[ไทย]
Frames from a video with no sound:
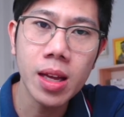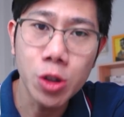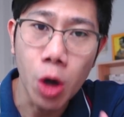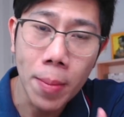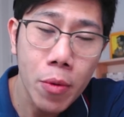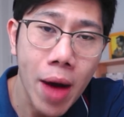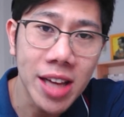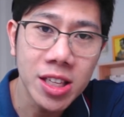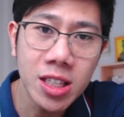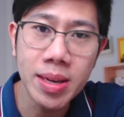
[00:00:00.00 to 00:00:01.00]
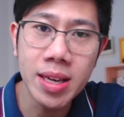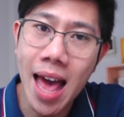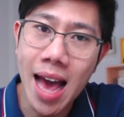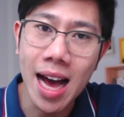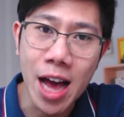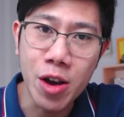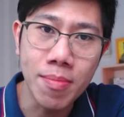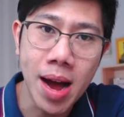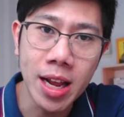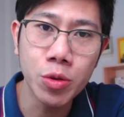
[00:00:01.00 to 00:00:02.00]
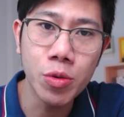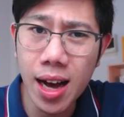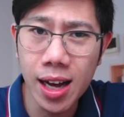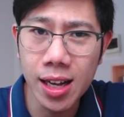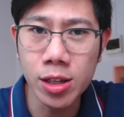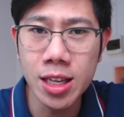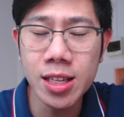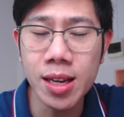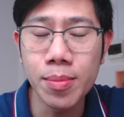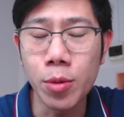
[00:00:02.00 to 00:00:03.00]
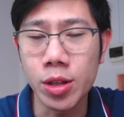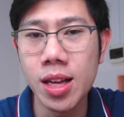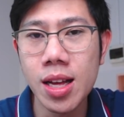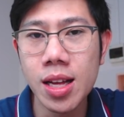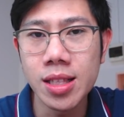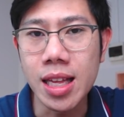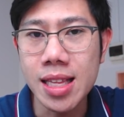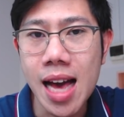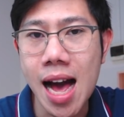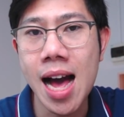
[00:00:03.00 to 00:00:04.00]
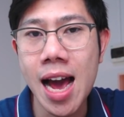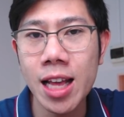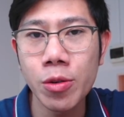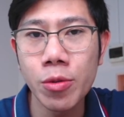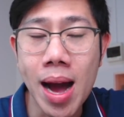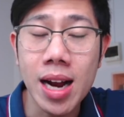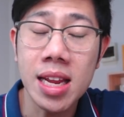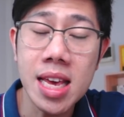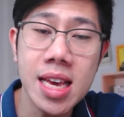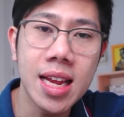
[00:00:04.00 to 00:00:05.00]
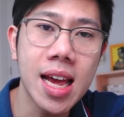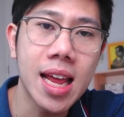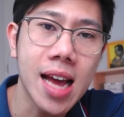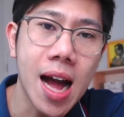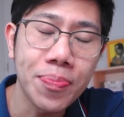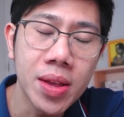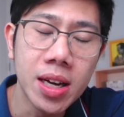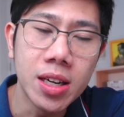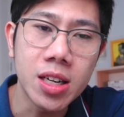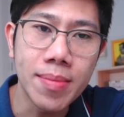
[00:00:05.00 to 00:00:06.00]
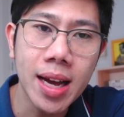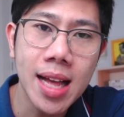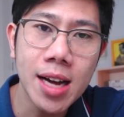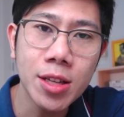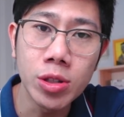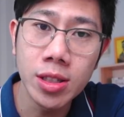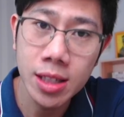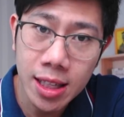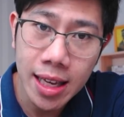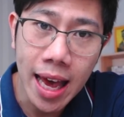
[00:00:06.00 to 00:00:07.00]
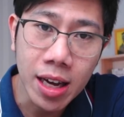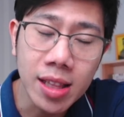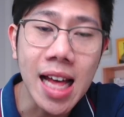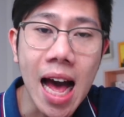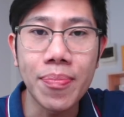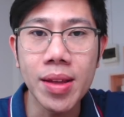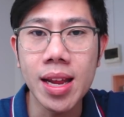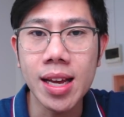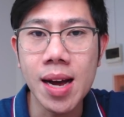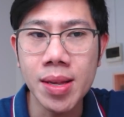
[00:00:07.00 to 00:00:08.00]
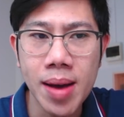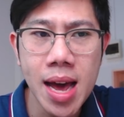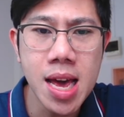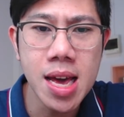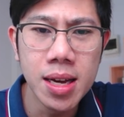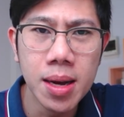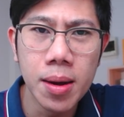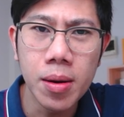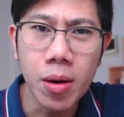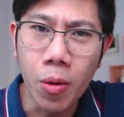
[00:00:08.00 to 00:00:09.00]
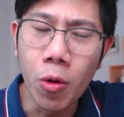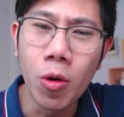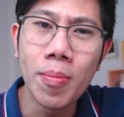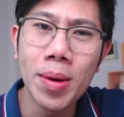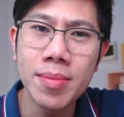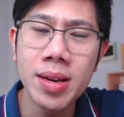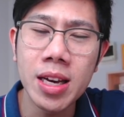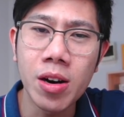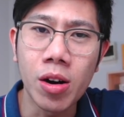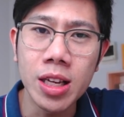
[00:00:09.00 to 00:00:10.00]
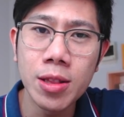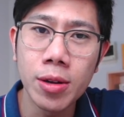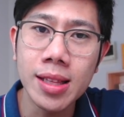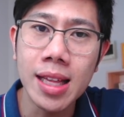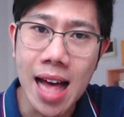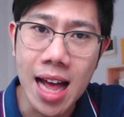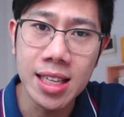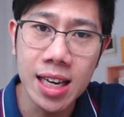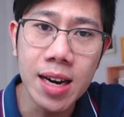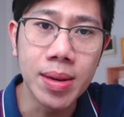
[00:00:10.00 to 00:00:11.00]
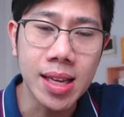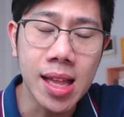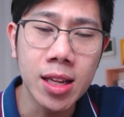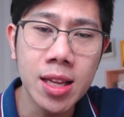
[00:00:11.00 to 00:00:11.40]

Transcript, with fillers: ต่อไม่ไหว ซึ่งจะมีแรงขายออกมาในช่วงตอนที่จะหมดสัญญาไอ้ตัวพักหนี้นี่นะครับหรือแม้กระทั่งโดนยึดเองก็ตามเนี่ยนะครับทำให้โหมันจะมีของที่ล้นตลาดเยอะเหมือนกันแล้ว